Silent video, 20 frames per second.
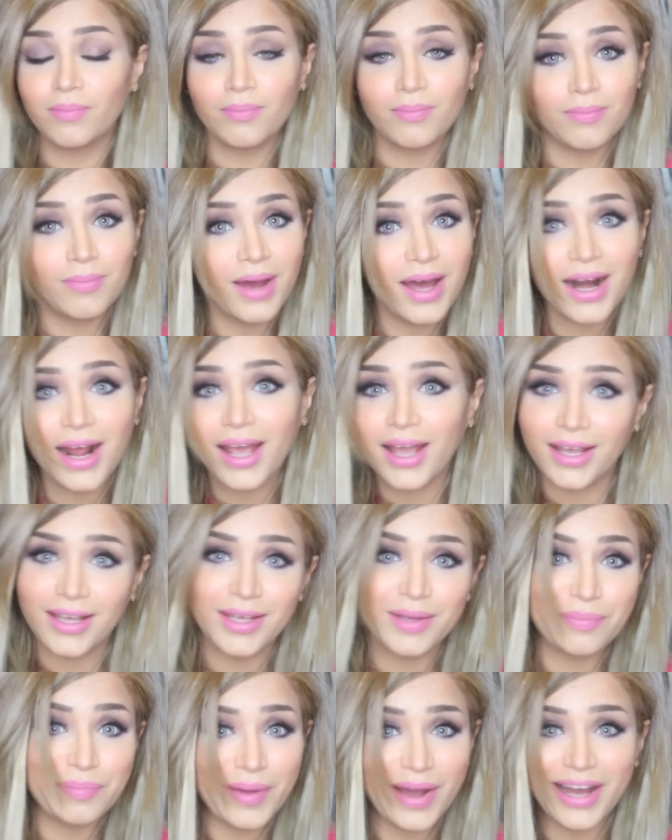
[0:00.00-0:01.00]
ما راح
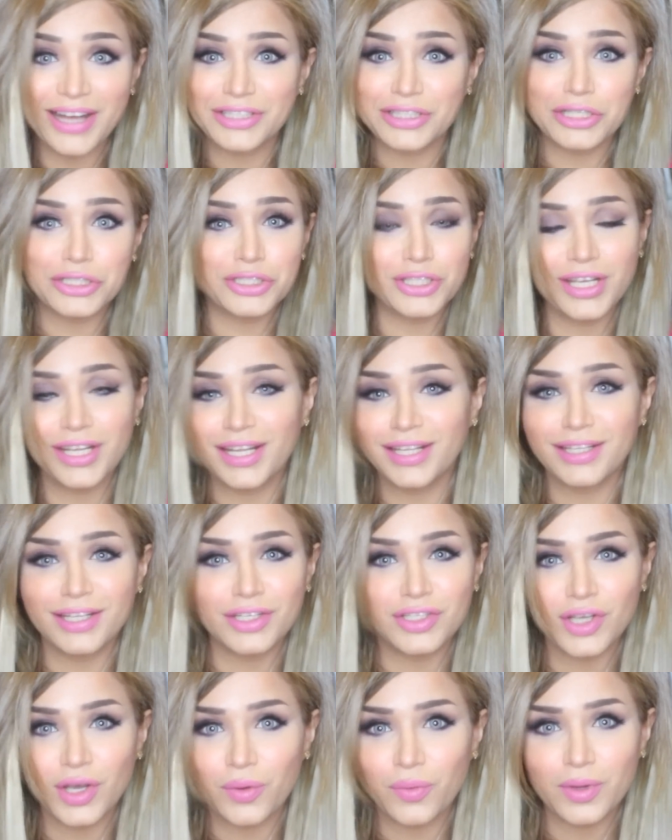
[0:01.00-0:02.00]
يجيب معاك هالشي
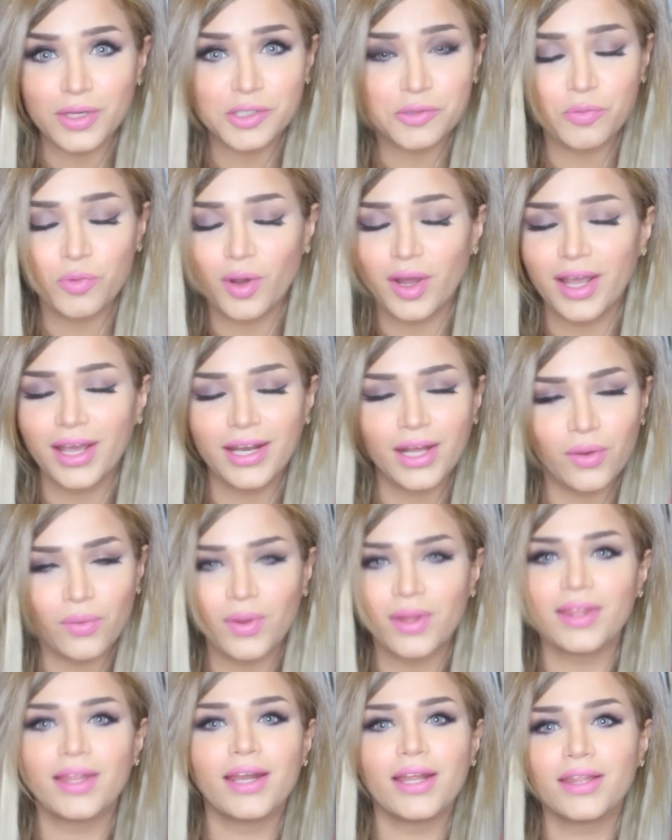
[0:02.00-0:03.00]
نتيجة أول أسبوعين
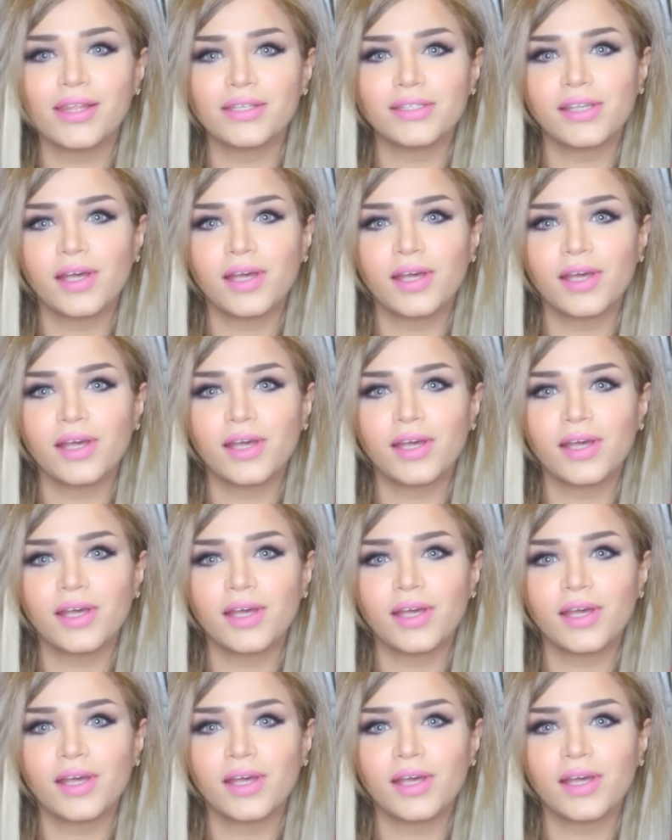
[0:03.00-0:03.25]
أول ثلاثة